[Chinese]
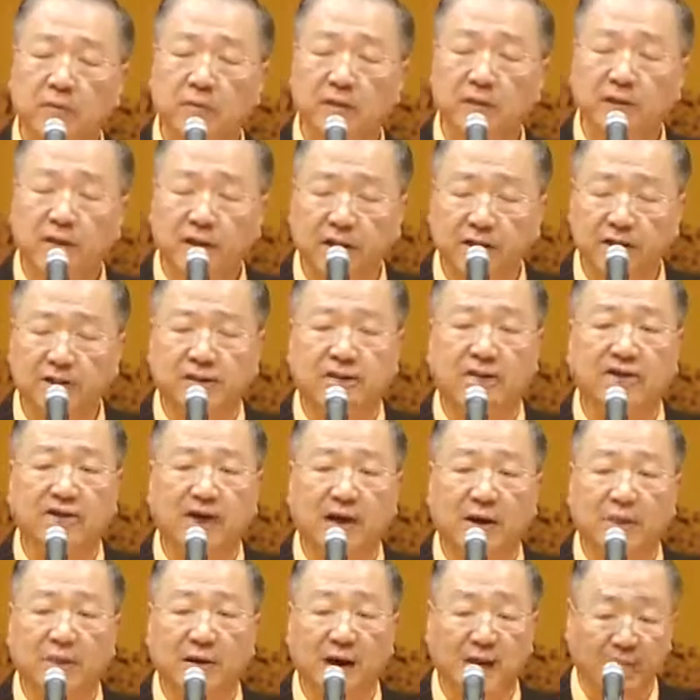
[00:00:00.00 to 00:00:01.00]
一直
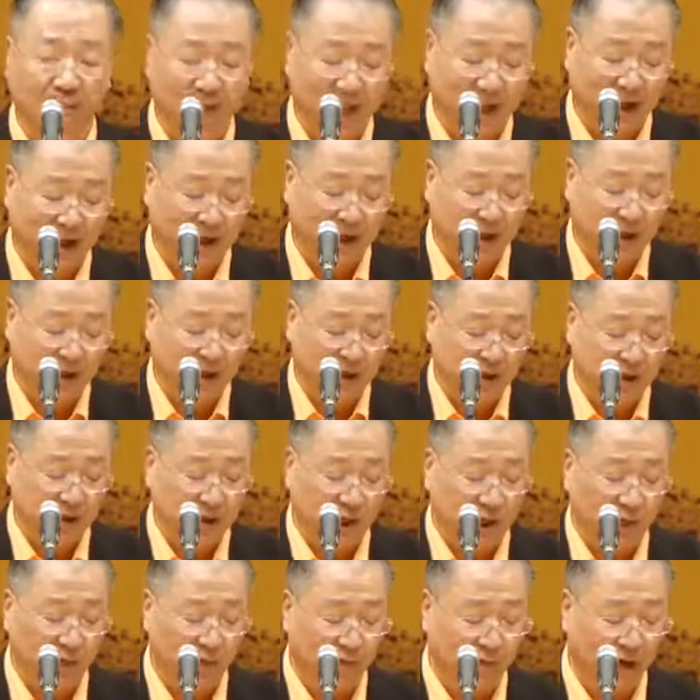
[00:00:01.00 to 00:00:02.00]
在外面
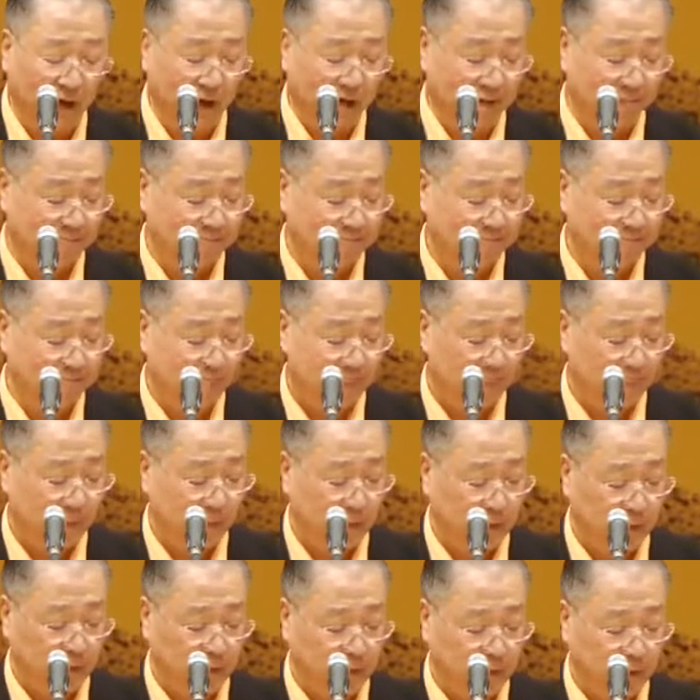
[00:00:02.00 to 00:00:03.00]
讨饭。
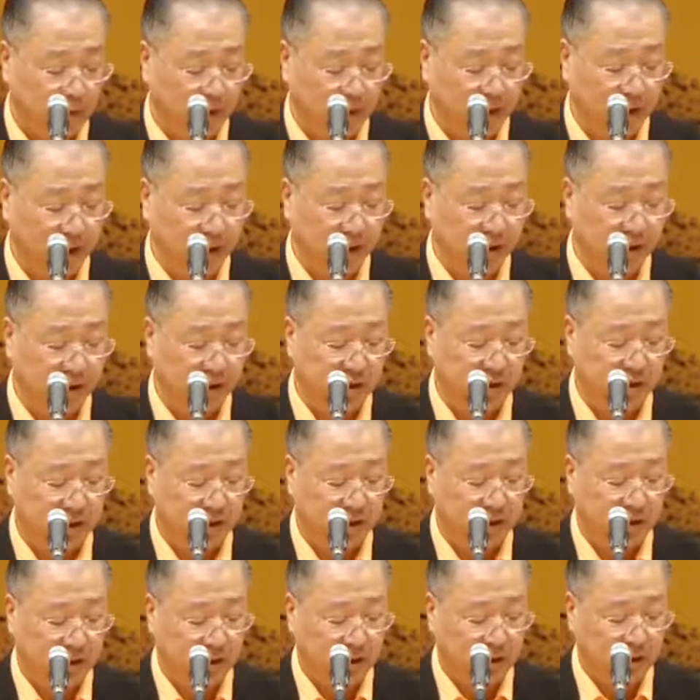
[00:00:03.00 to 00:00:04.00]
有一
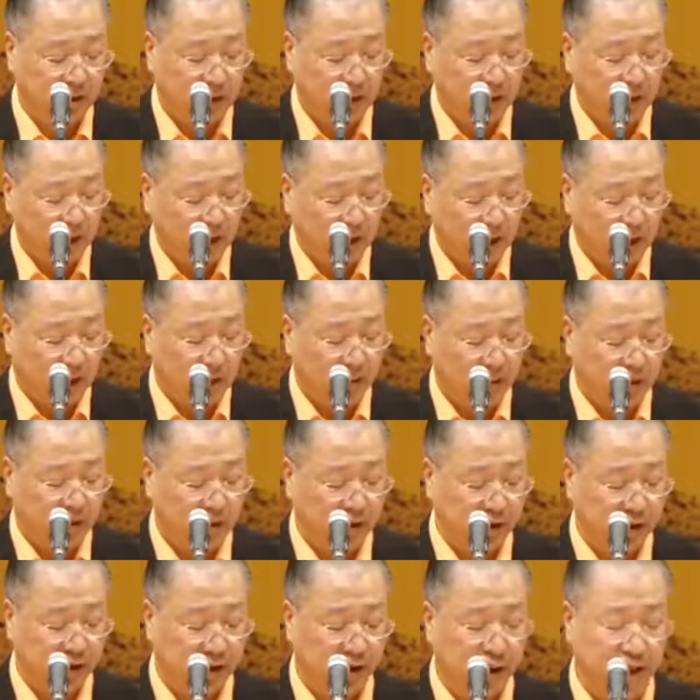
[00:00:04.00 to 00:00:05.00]
次，他的母
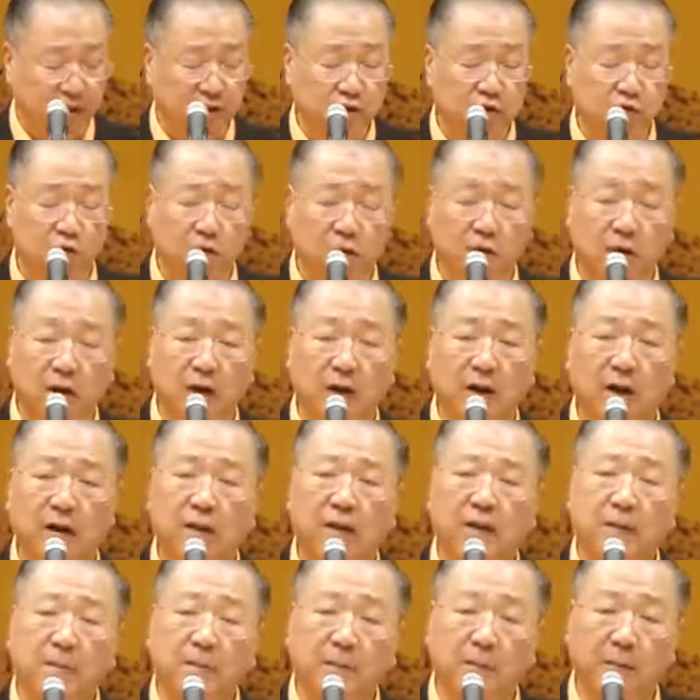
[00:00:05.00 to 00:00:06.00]
亲听说
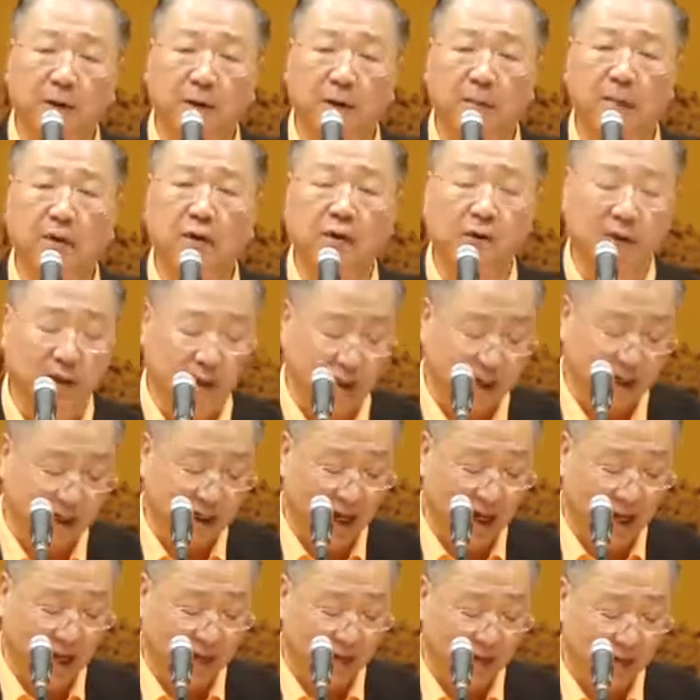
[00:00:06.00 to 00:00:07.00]
某某和
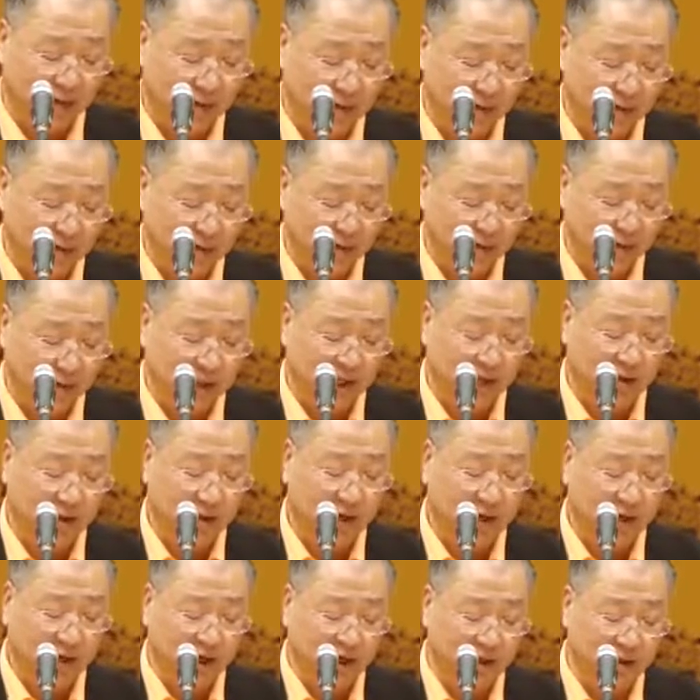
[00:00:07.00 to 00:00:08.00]
尚，向
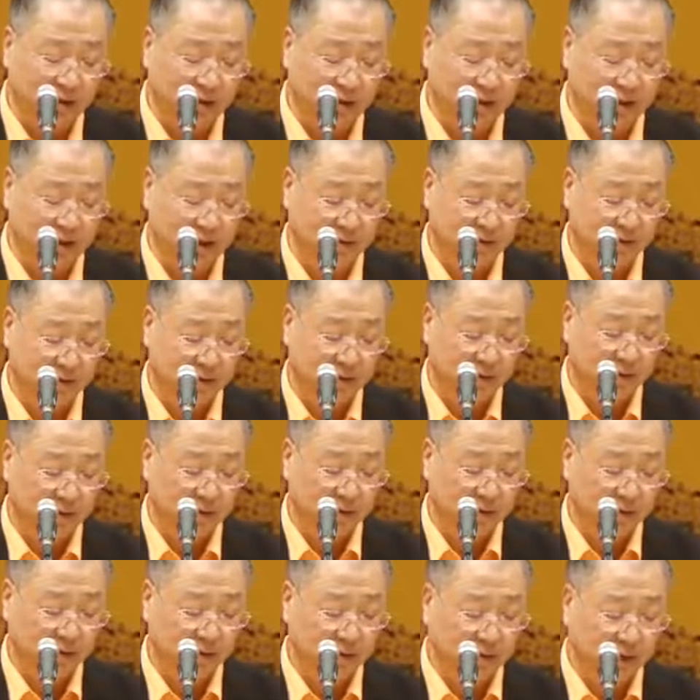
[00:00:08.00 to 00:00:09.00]
他儿子
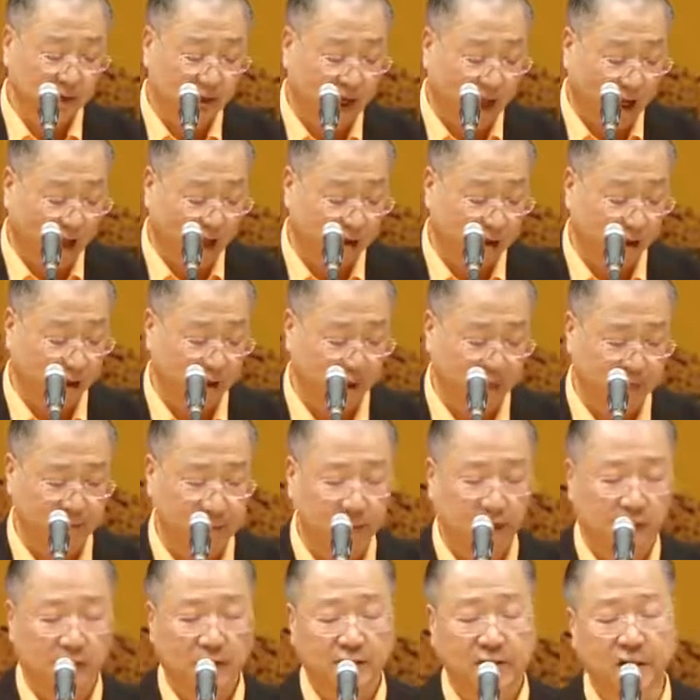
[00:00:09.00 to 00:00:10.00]
一打听，
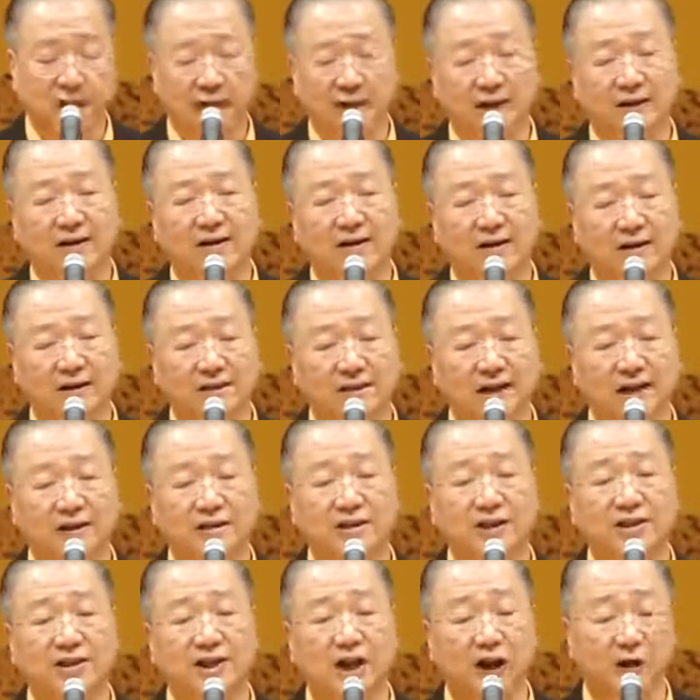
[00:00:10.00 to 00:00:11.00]
这个和尚
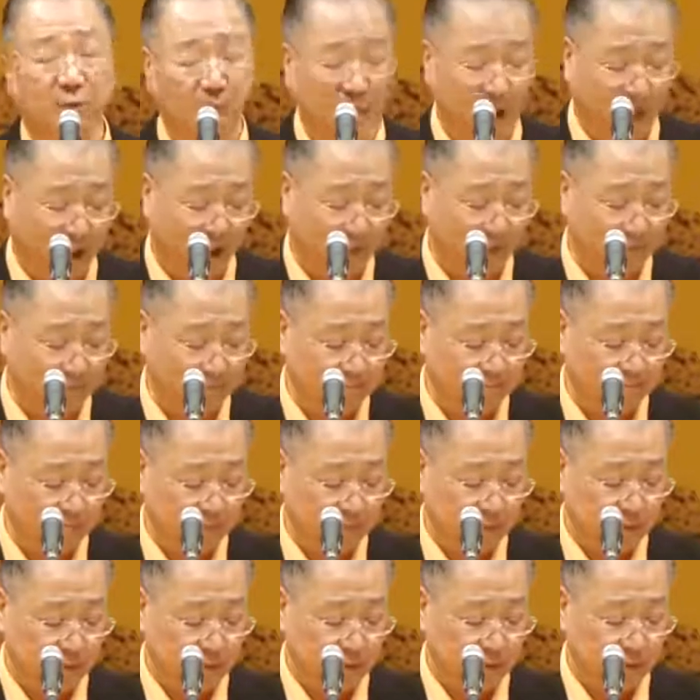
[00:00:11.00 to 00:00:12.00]
的小名。
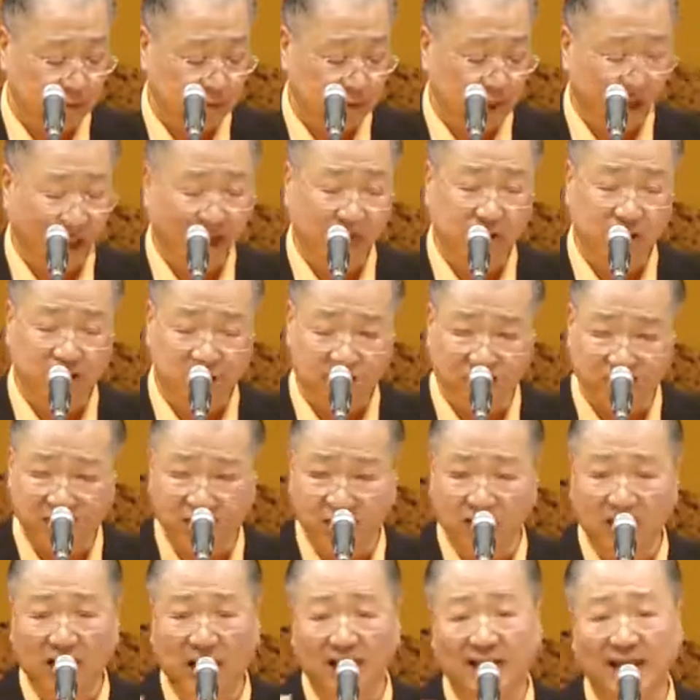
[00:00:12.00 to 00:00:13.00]
还真
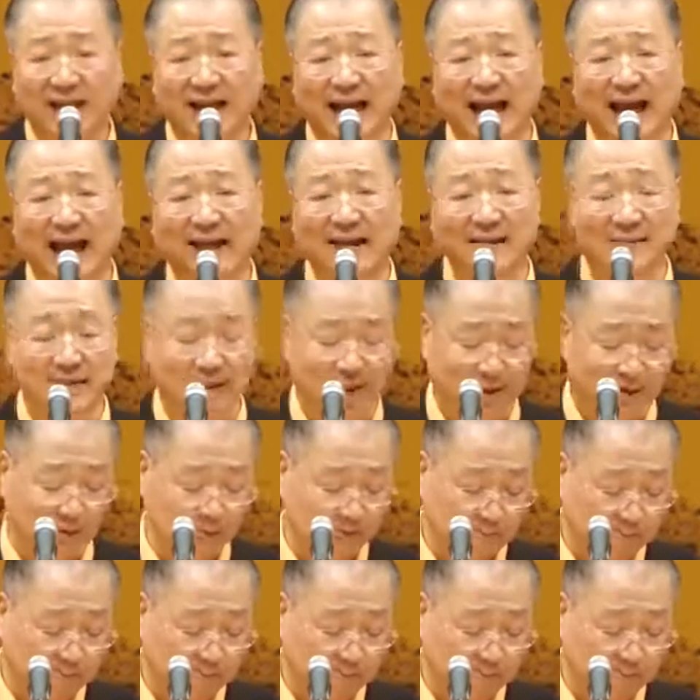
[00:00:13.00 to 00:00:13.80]
是他的孩子，